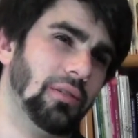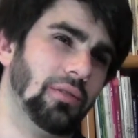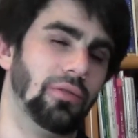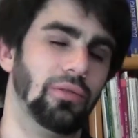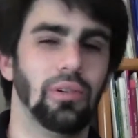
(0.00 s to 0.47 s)

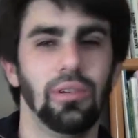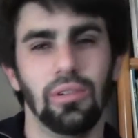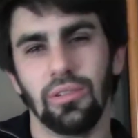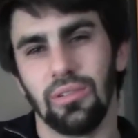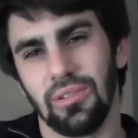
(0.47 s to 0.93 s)

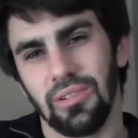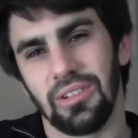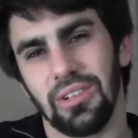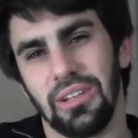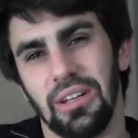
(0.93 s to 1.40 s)
no,
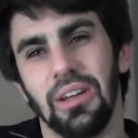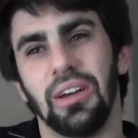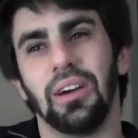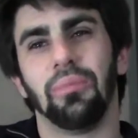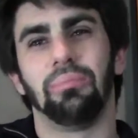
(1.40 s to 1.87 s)

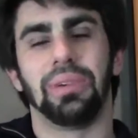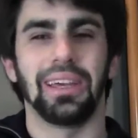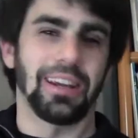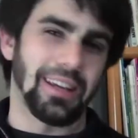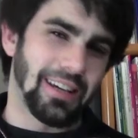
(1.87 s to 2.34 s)

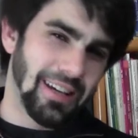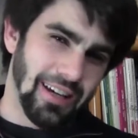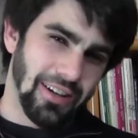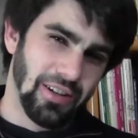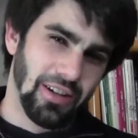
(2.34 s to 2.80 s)

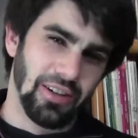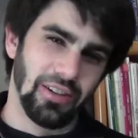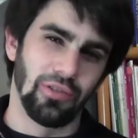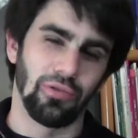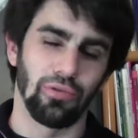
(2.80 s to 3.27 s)
perché
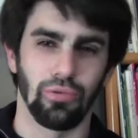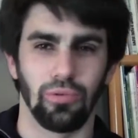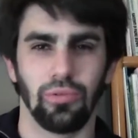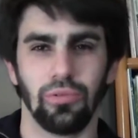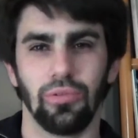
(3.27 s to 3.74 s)

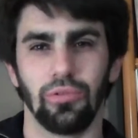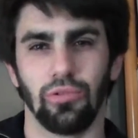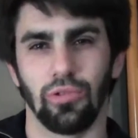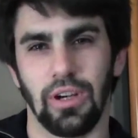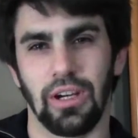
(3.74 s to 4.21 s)
su
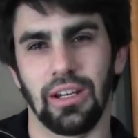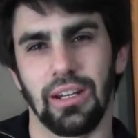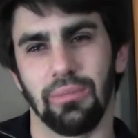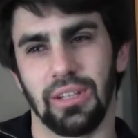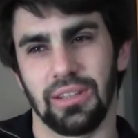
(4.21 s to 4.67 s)

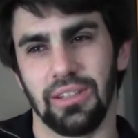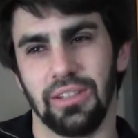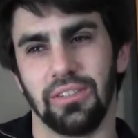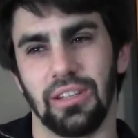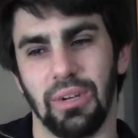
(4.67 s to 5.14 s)
Giovanna
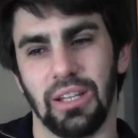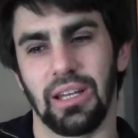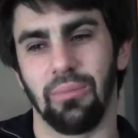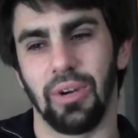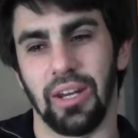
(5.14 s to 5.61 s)
Battista,
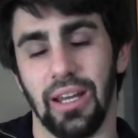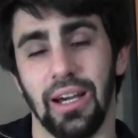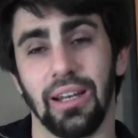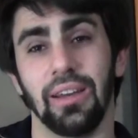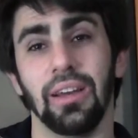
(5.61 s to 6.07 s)
Madama
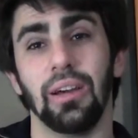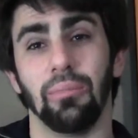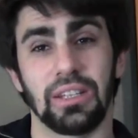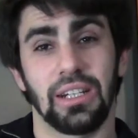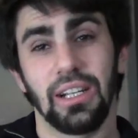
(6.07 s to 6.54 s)
Reale,
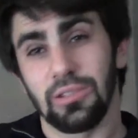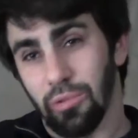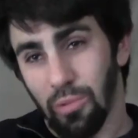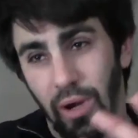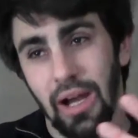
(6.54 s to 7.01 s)
ma tra
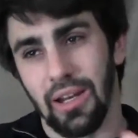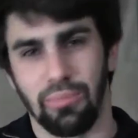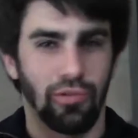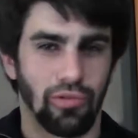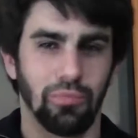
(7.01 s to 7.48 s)
l'altro quale?
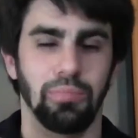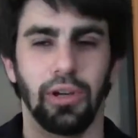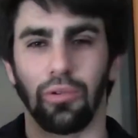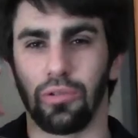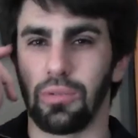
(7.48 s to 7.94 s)
Poi c'è un
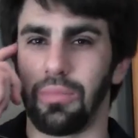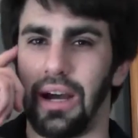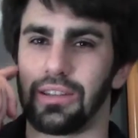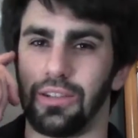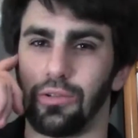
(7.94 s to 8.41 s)
piccolo
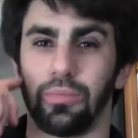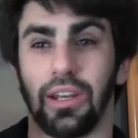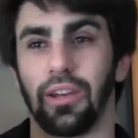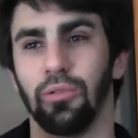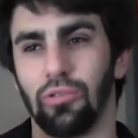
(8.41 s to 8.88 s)
dibattito
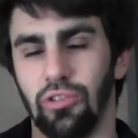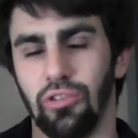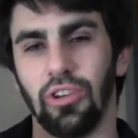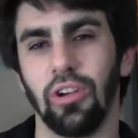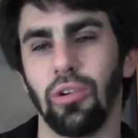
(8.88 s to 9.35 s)
perché non ci
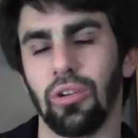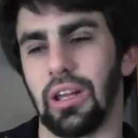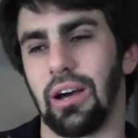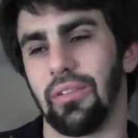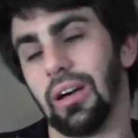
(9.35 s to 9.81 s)
si
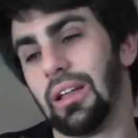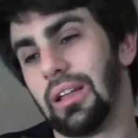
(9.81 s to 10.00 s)
ricordava